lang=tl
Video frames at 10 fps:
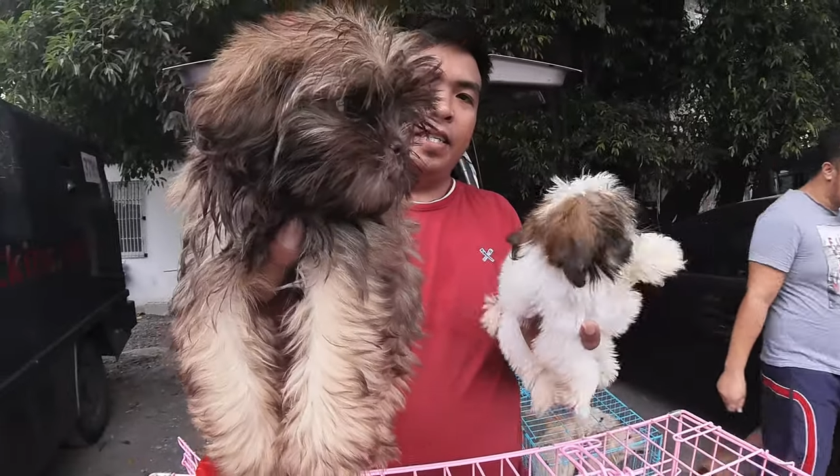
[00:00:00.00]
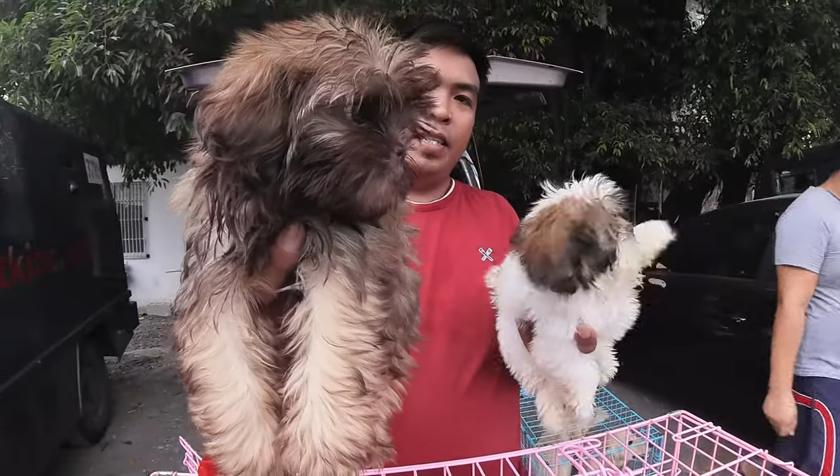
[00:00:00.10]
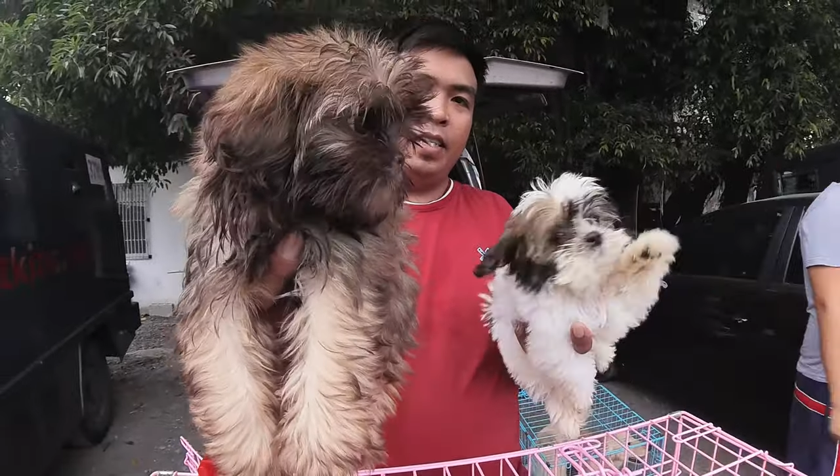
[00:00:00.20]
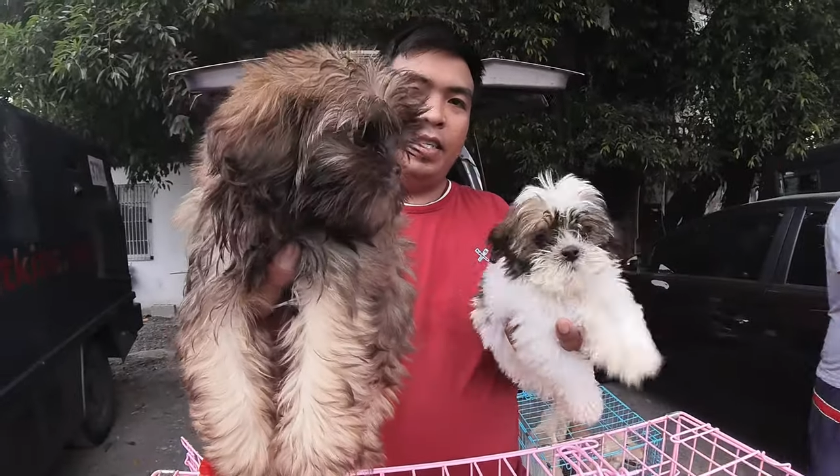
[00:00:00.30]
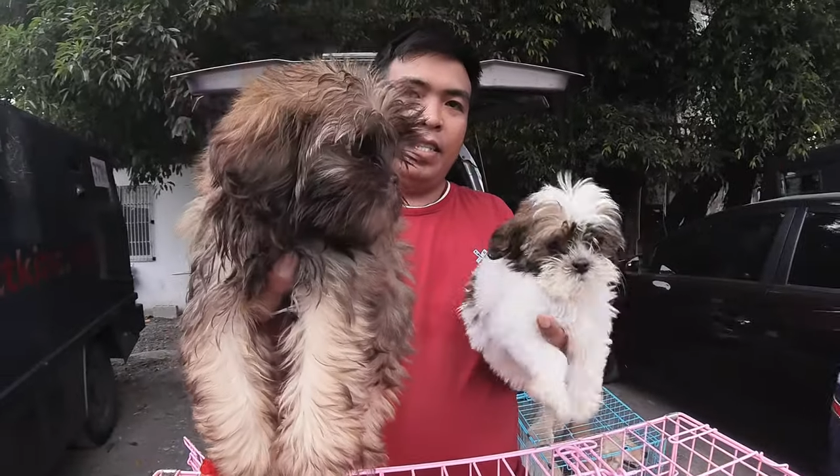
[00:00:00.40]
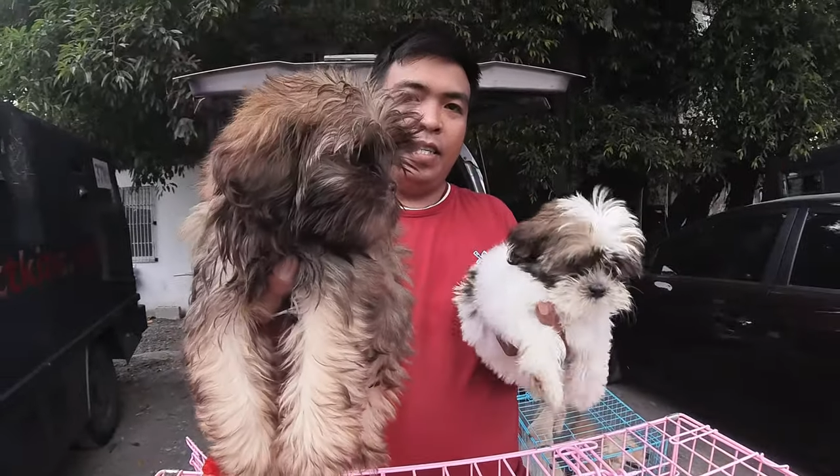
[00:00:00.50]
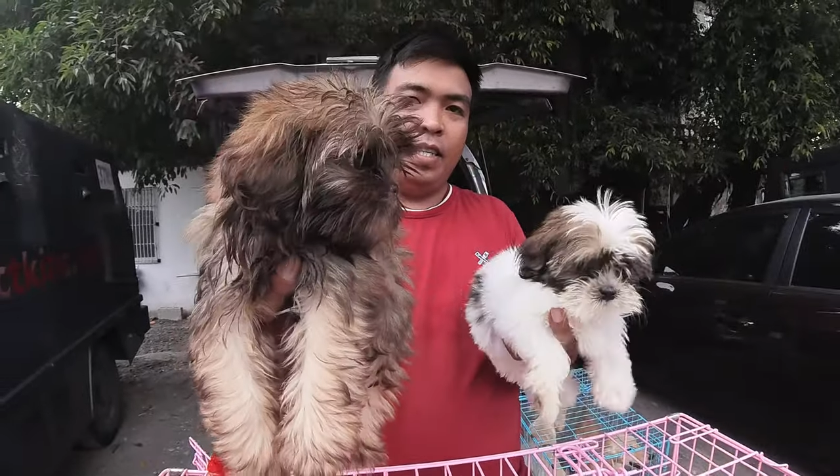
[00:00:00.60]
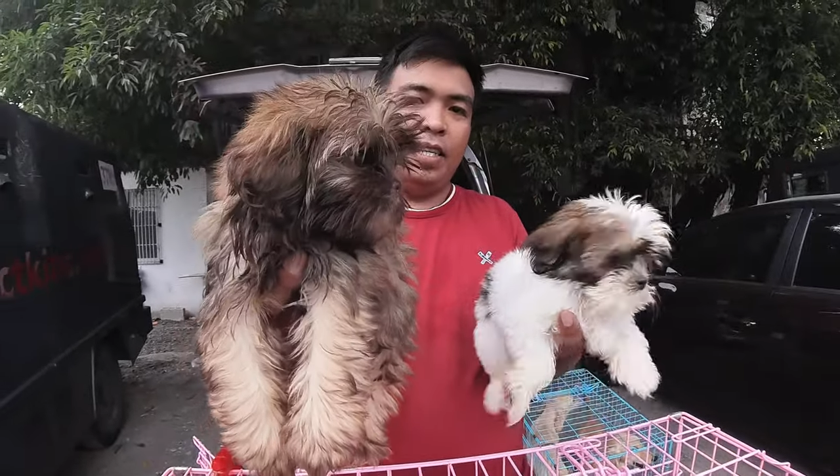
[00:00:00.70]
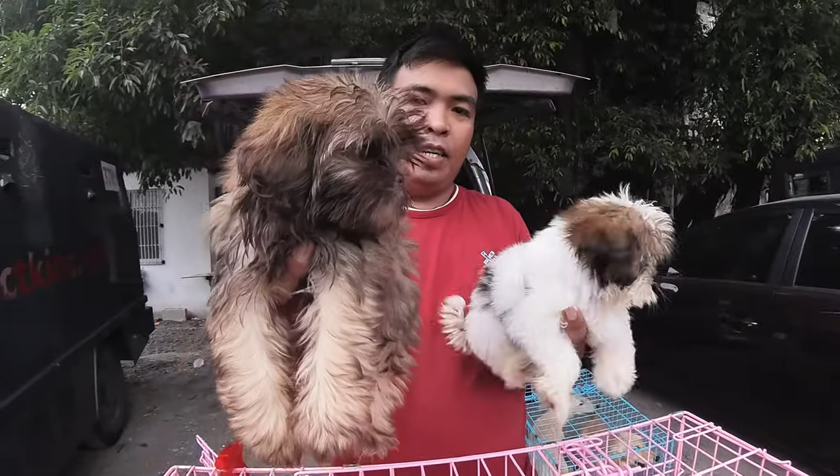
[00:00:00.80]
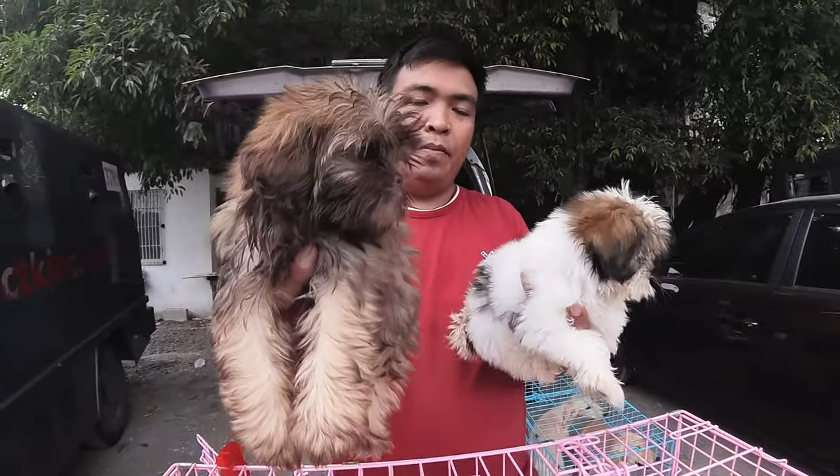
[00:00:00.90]
May mga
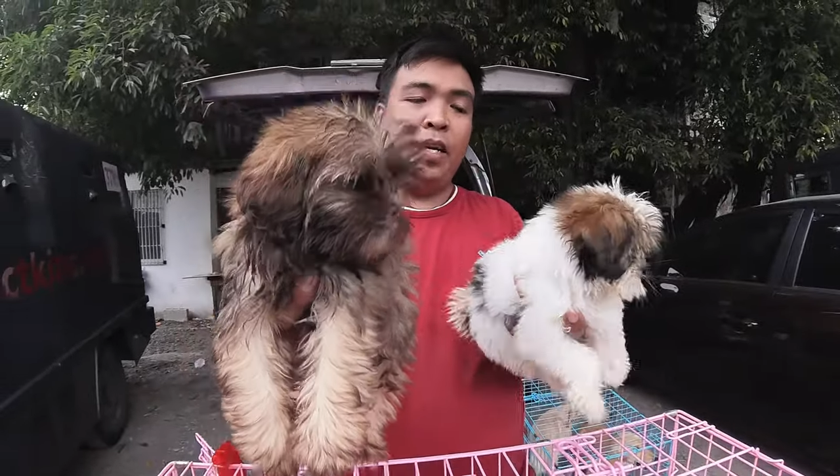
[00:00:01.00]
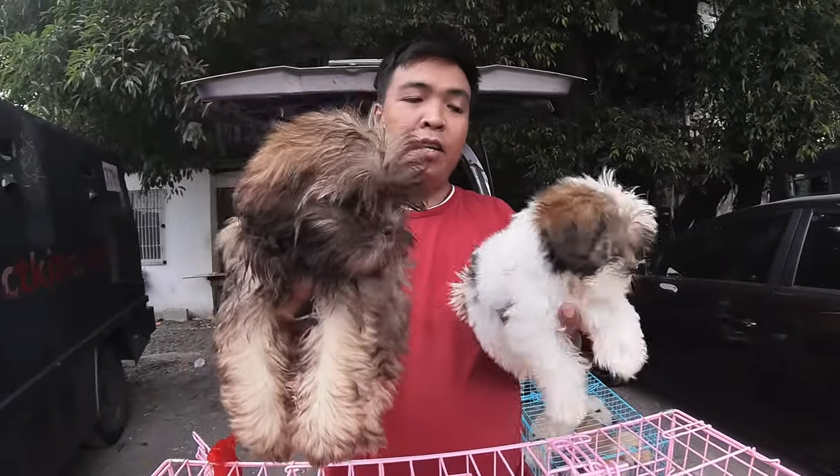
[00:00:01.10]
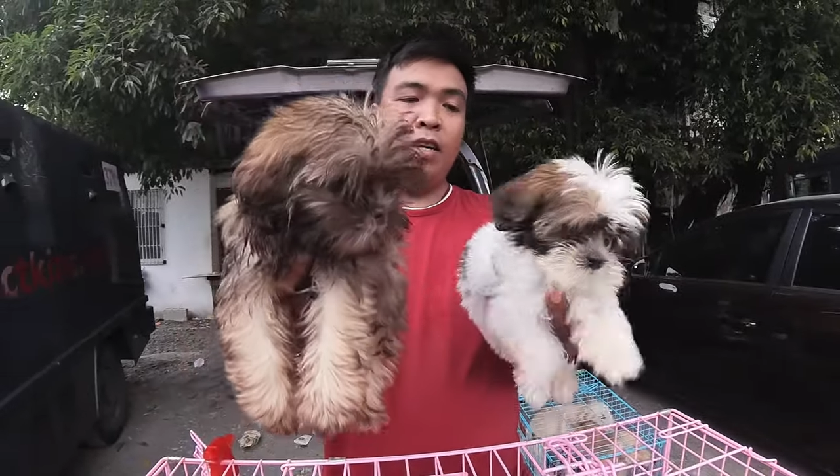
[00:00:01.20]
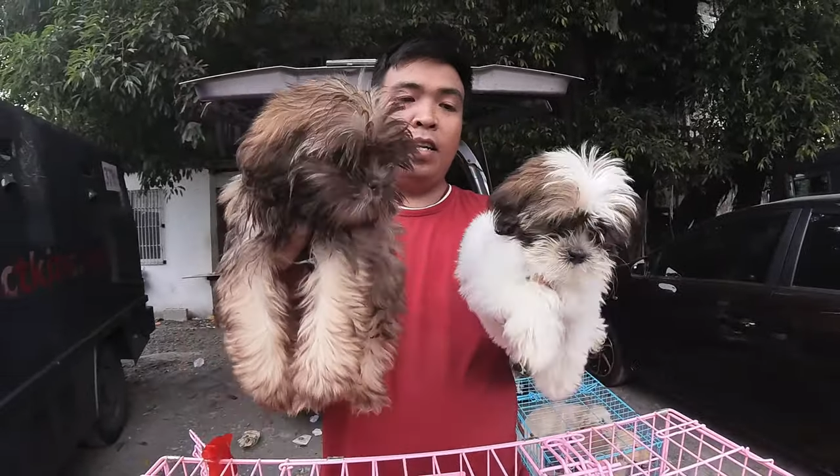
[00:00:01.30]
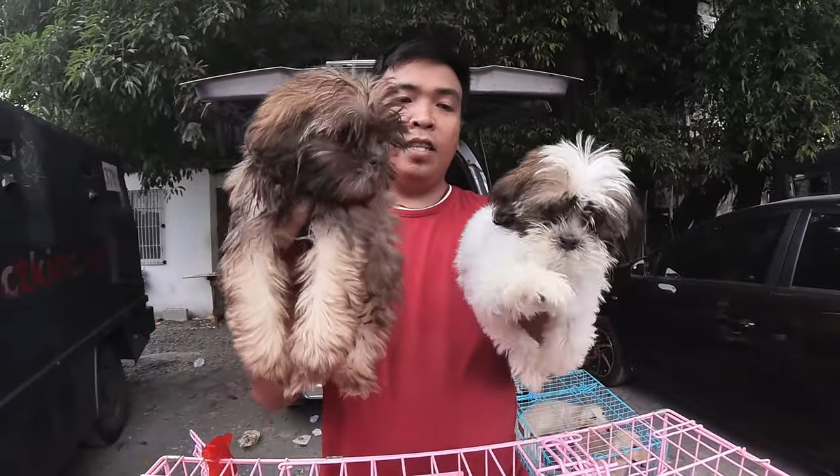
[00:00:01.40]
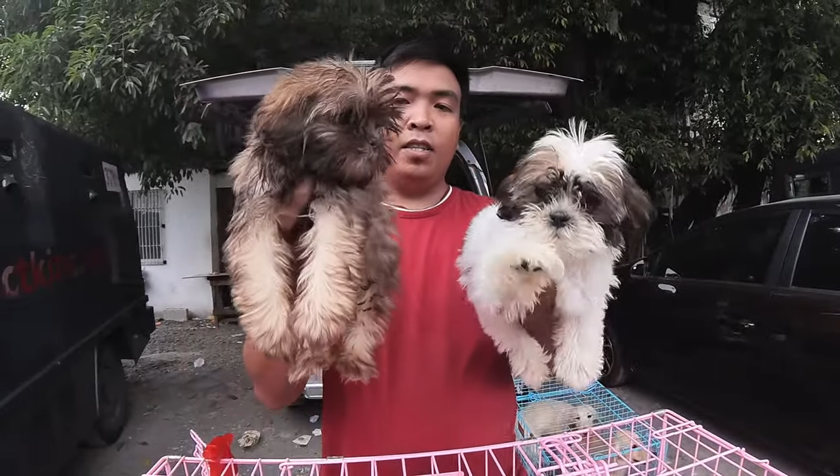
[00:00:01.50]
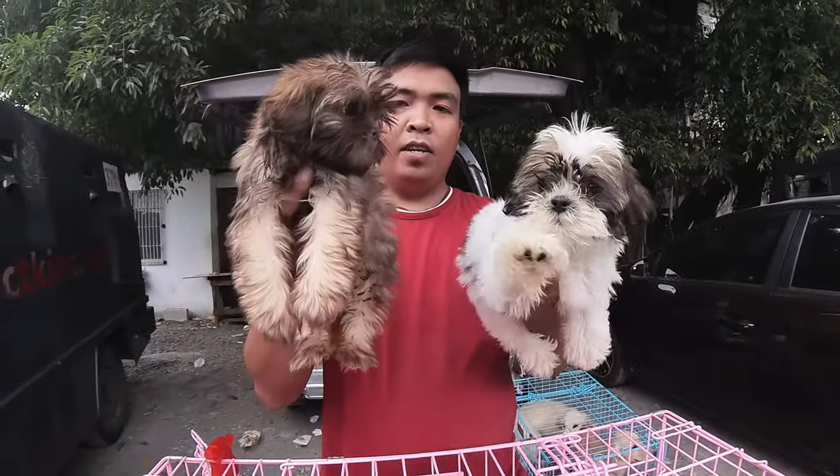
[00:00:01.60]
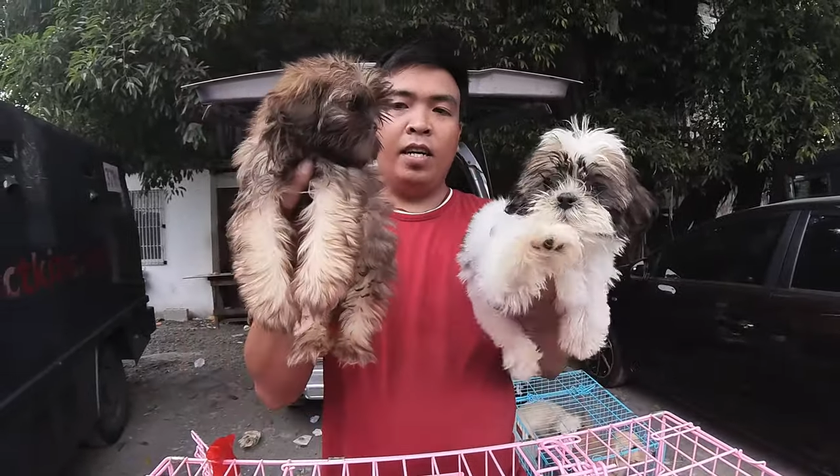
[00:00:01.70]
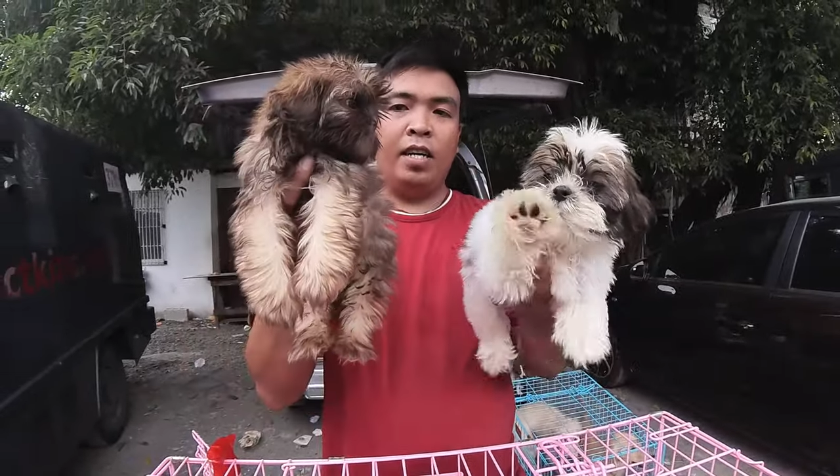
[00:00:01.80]
vaccine na rin uh, Meron na rin to.